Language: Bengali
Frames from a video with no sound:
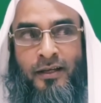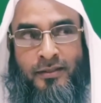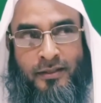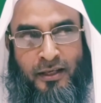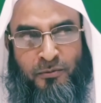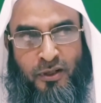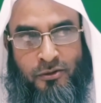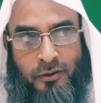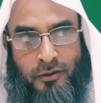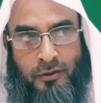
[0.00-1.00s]
আজকে আমরা
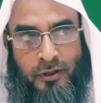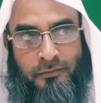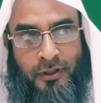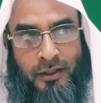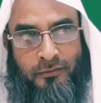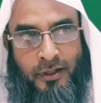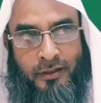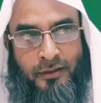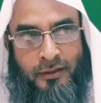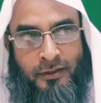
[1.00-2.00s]
সব একবারে
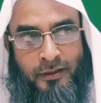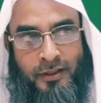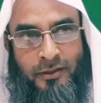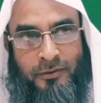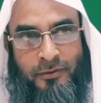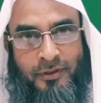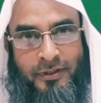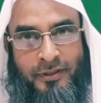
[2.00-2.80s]
কি করব